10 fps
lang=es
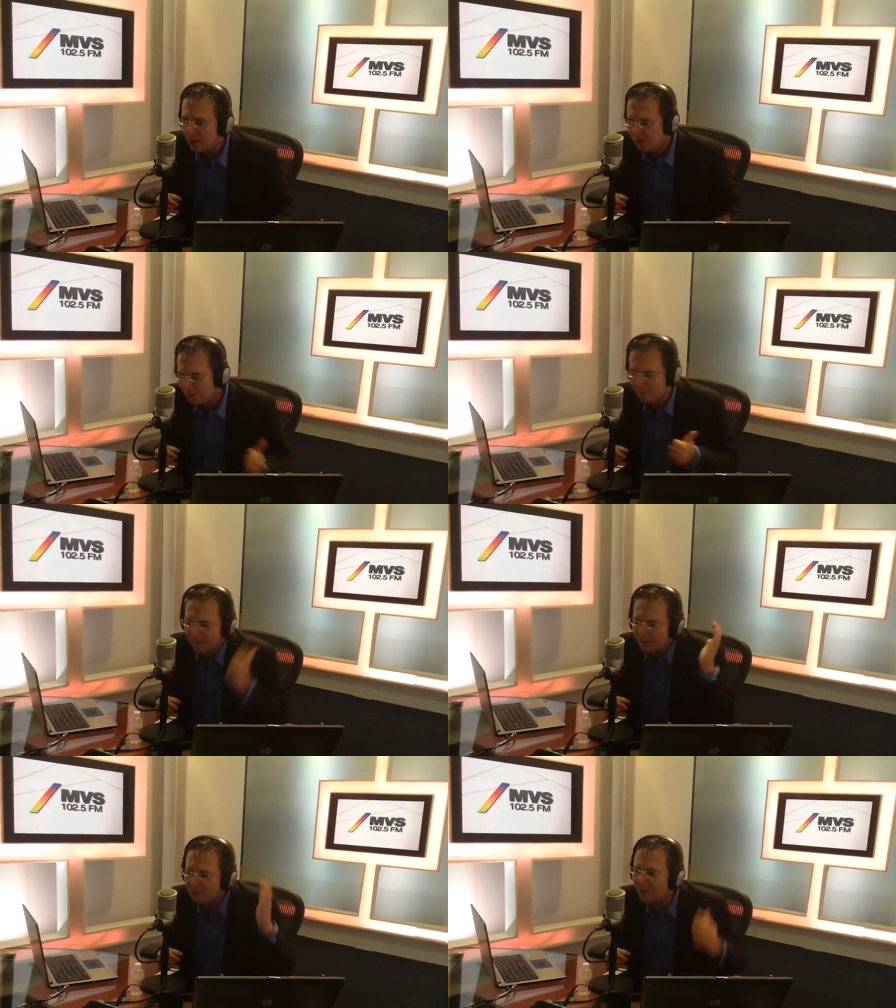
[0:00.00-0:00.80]
Yo le
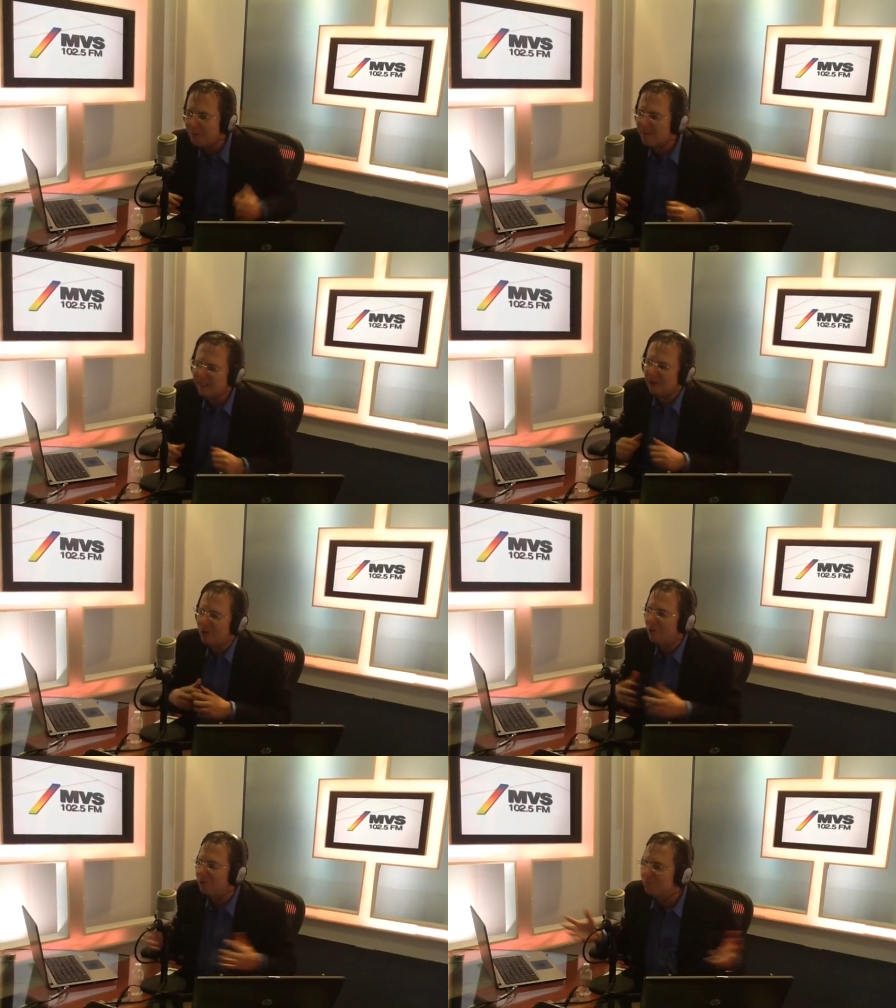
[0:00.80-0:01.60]
pregunto qué pasa
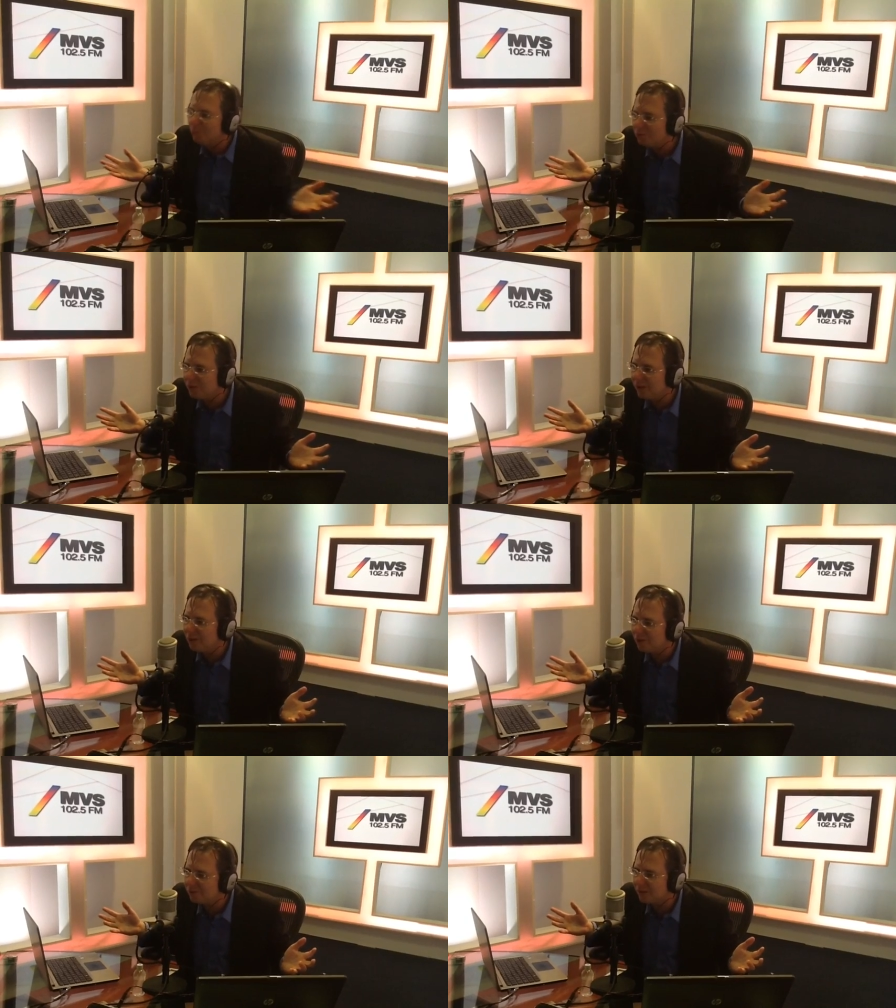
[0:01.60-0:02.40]
con los
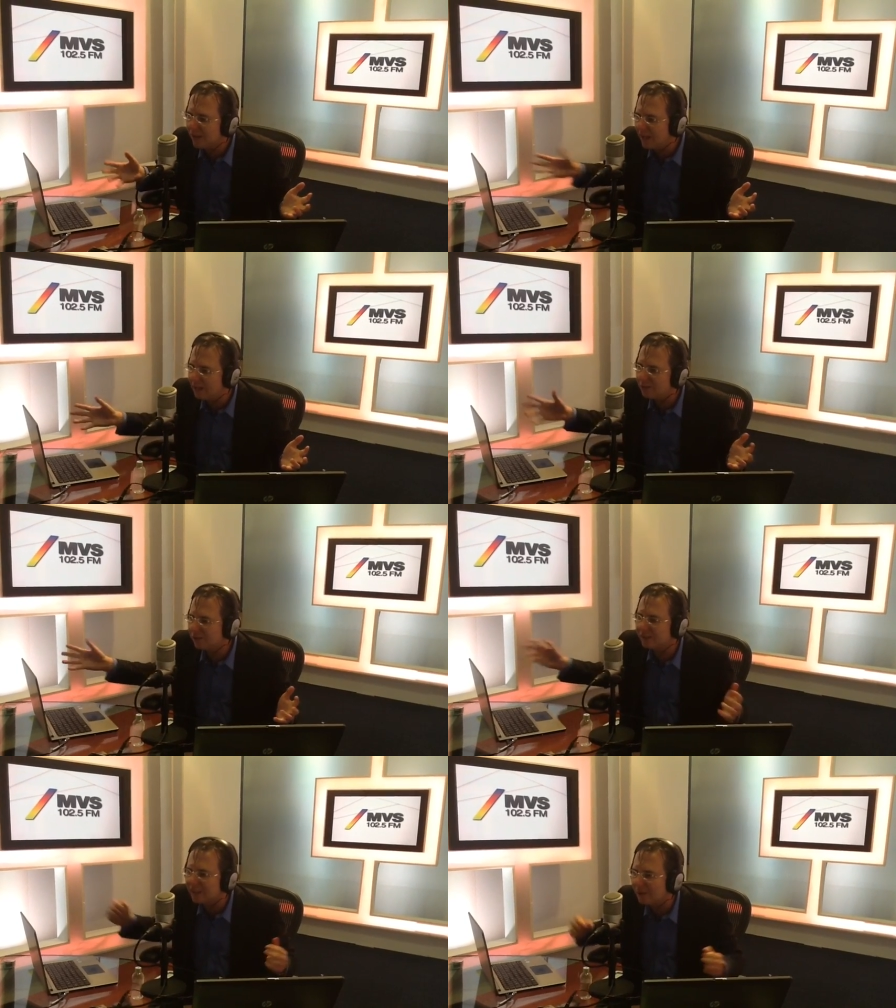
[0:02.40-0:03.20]
músicos en los
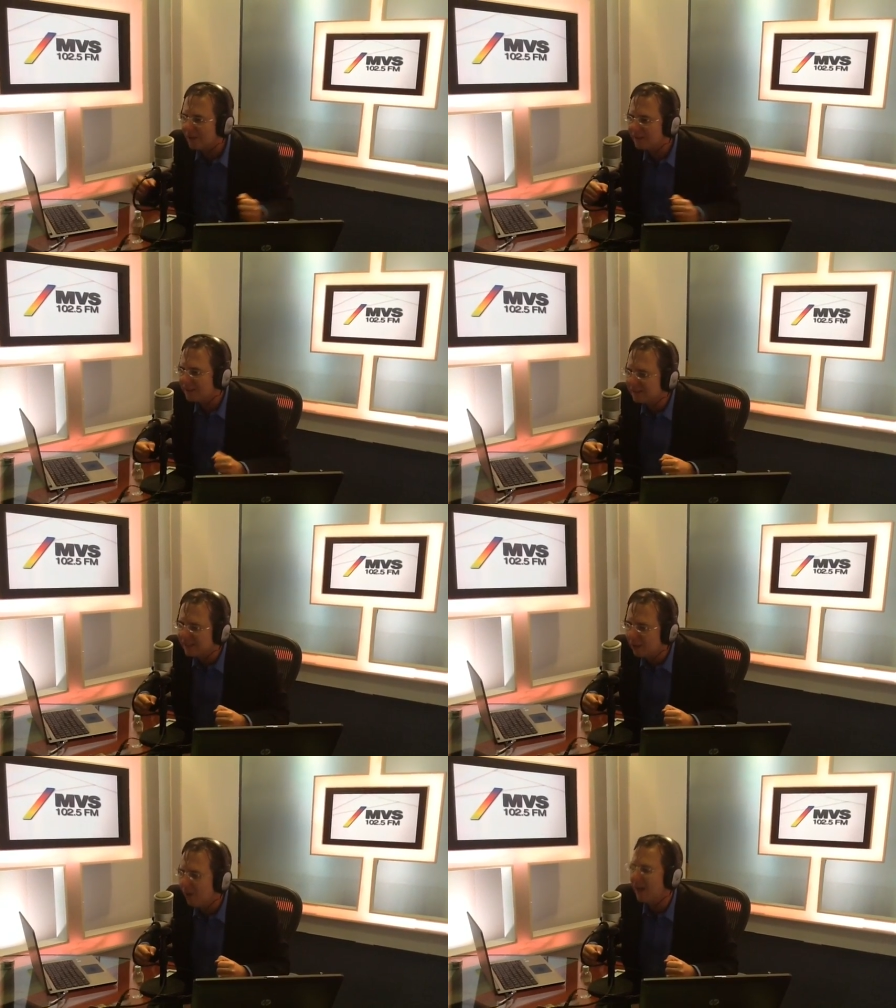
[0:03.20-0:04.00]
restaurantes
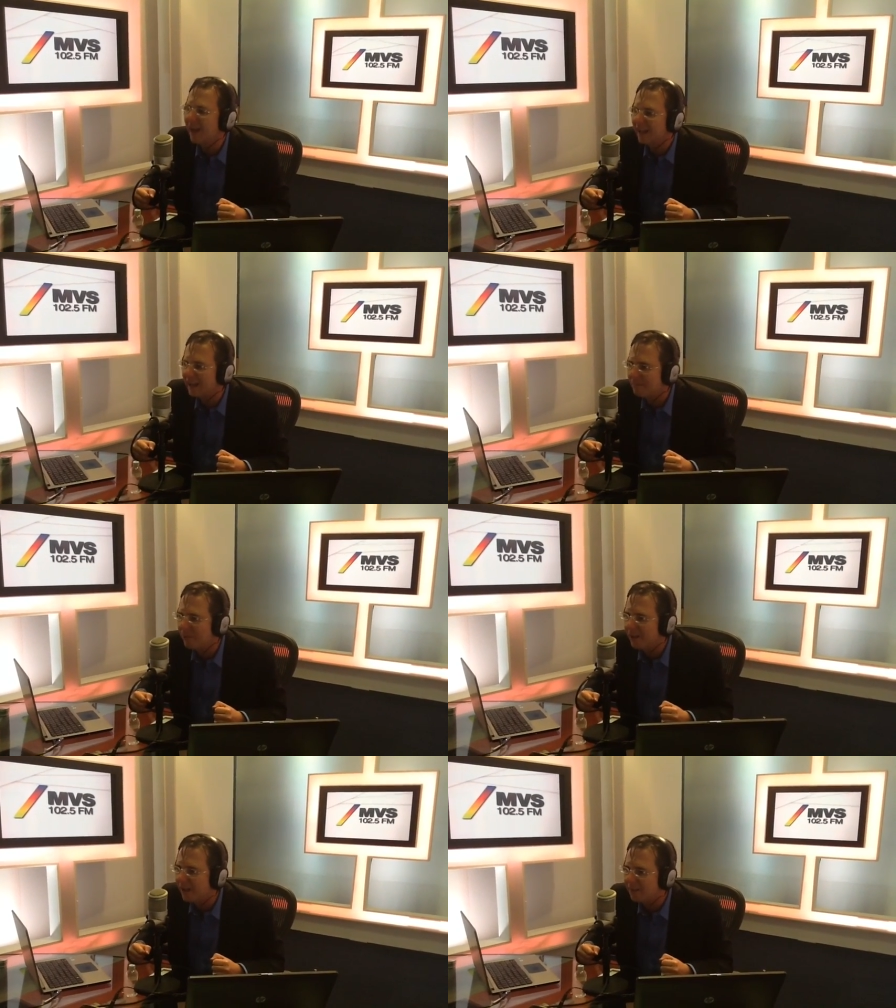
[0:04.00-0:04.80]
de Oaxaca,
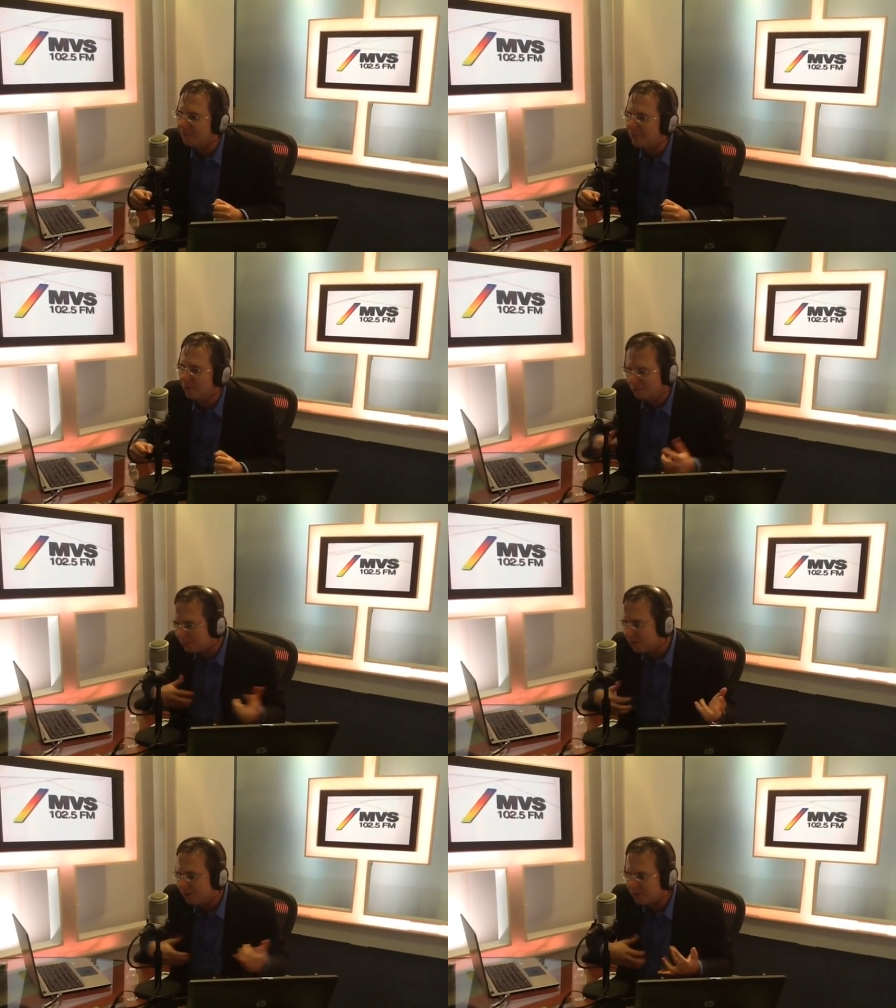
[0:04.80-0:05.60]
por ejemplo, los
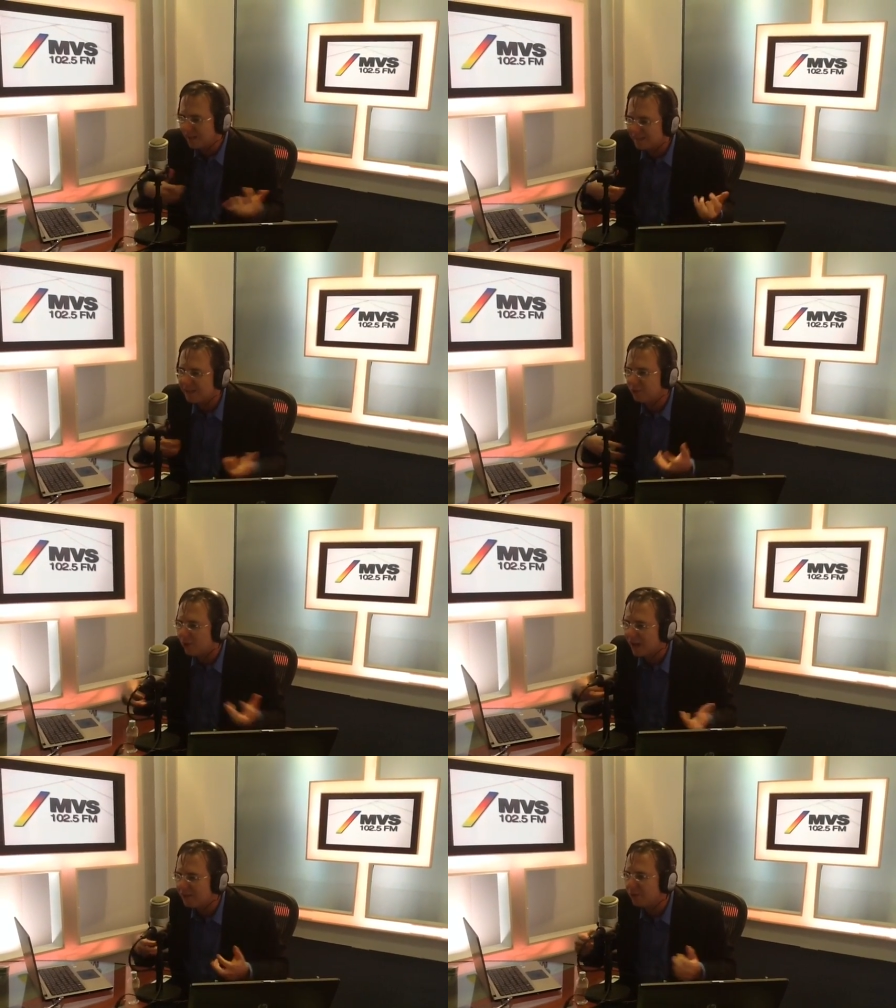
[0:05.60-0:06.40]
músicos que andan
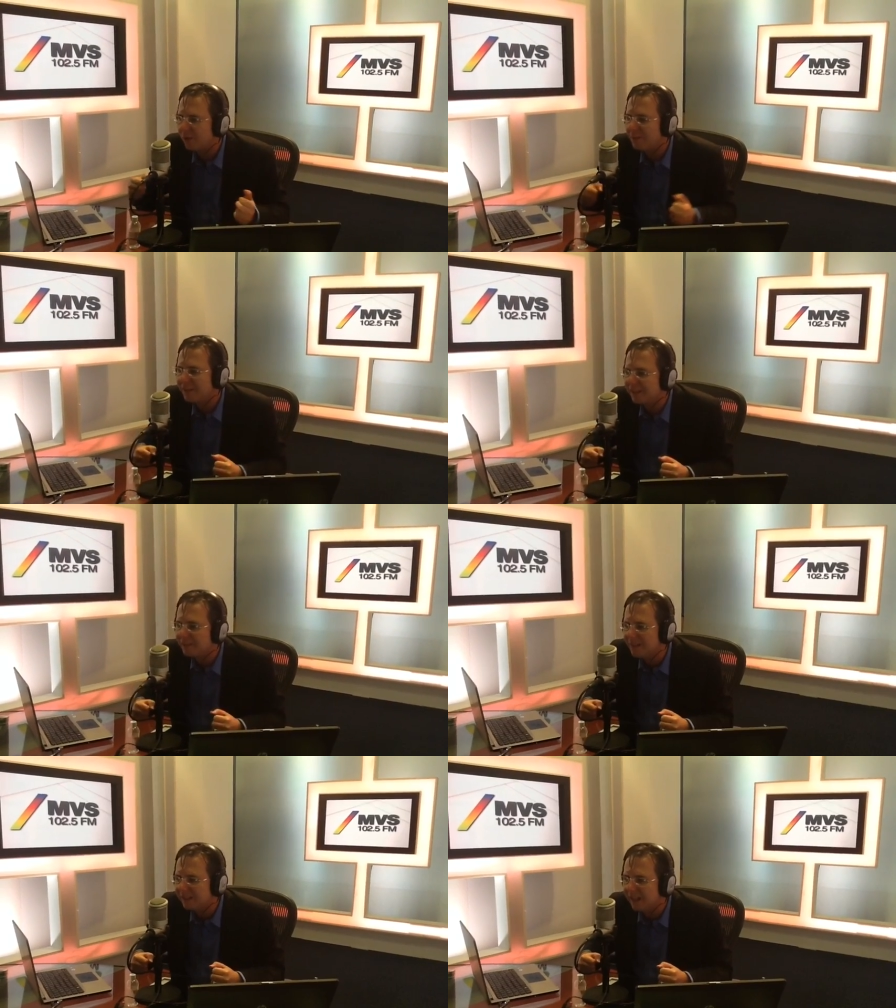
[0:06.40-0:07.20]
tocando de mesa en
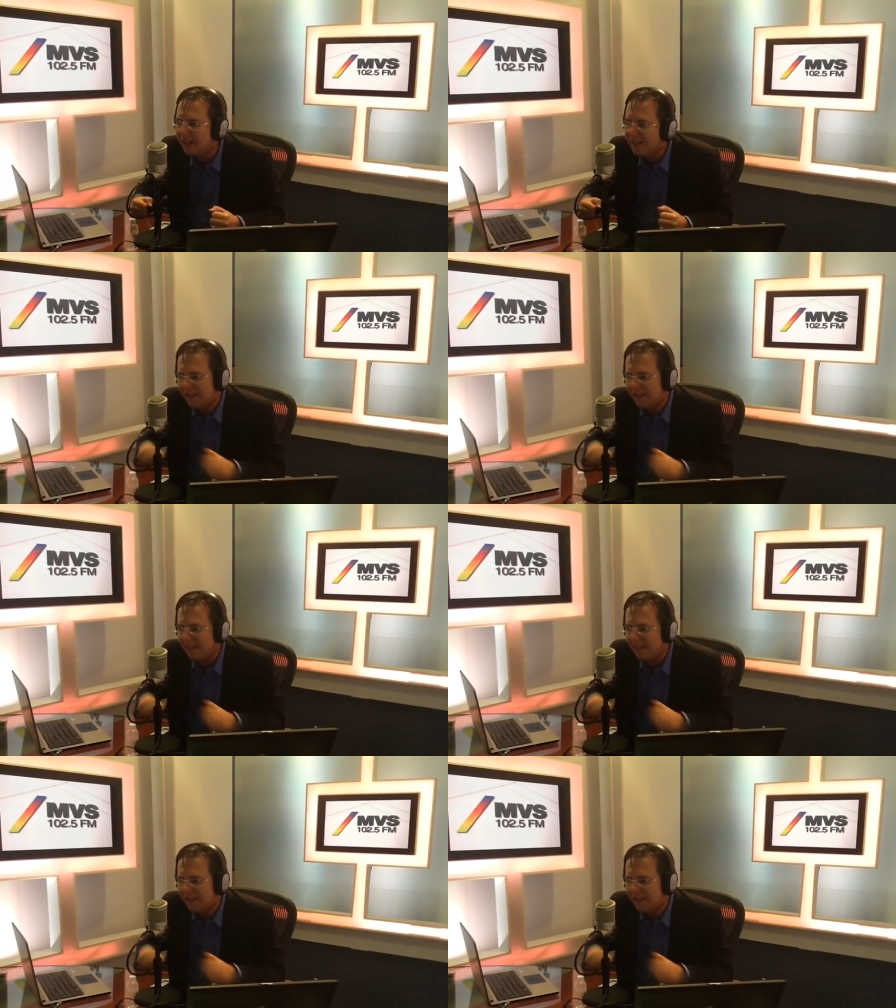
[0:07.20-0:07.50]
mesa,